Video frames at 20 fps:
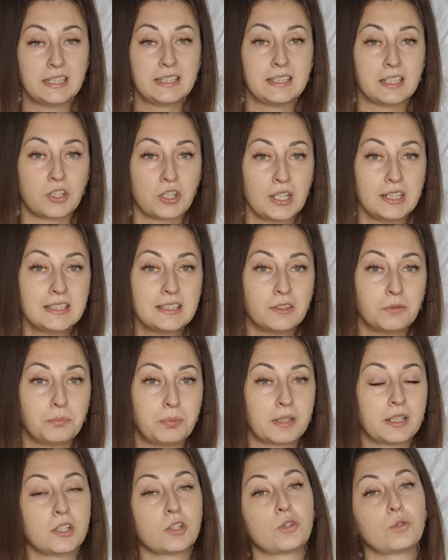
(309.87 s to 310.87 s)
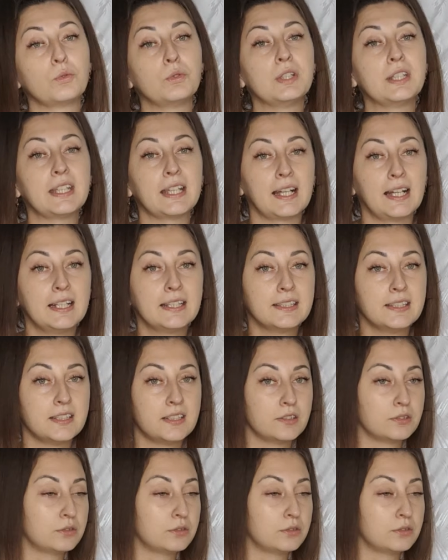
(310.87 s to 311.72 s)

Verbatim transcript: И сейчас я вам покажу реальные